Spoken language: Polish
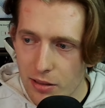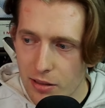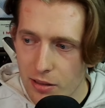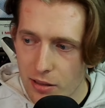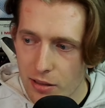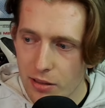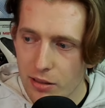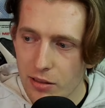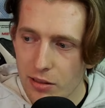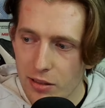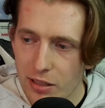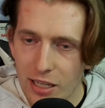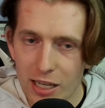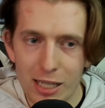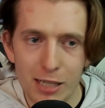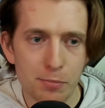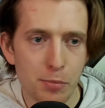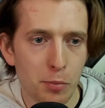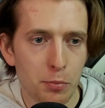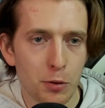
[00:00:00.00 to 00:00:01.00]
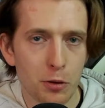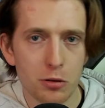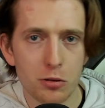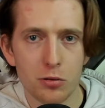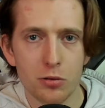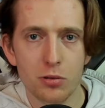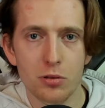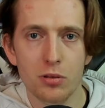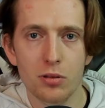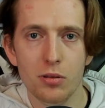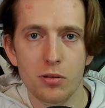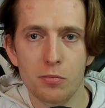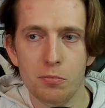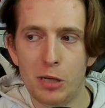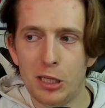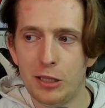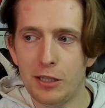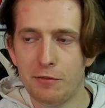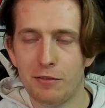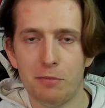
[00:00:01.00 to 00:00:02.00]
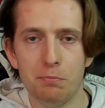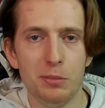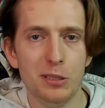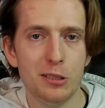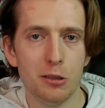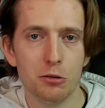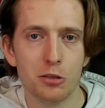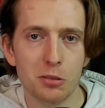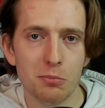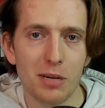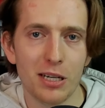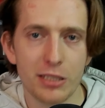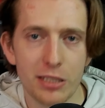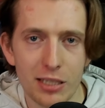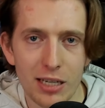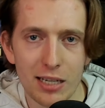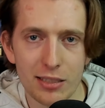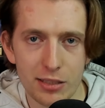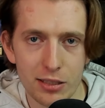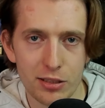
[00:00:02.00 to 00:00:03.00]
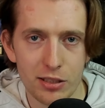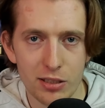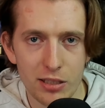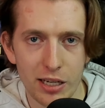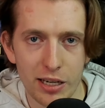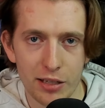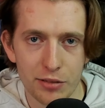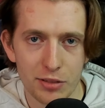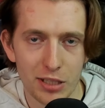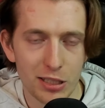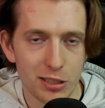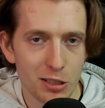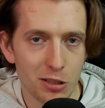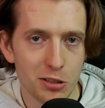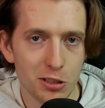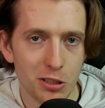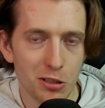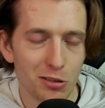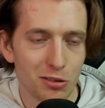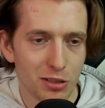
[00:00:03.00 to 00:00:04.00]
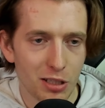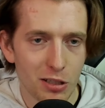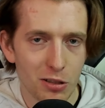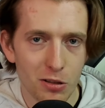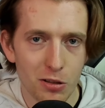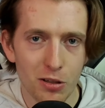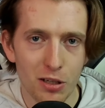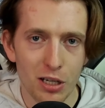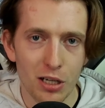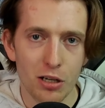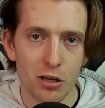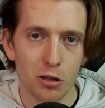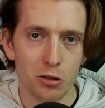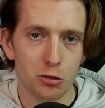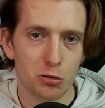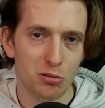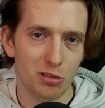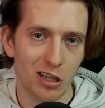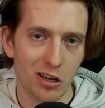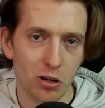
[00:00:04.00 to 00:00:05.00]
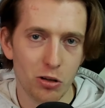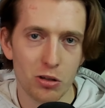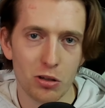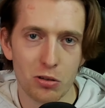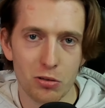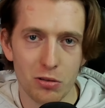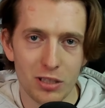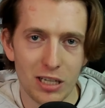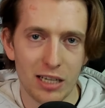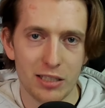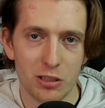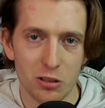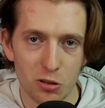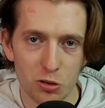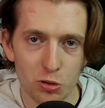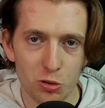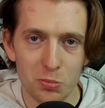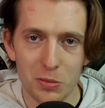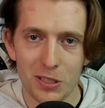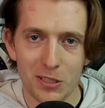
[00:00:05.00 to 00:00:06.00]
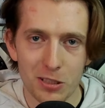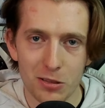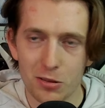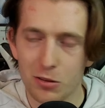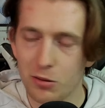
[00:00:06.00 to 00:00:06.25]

i ja po prostu będę wam pisał, czy macie rację, czy nie. W zależności od tego, od którego roku gracie. Rozumiecie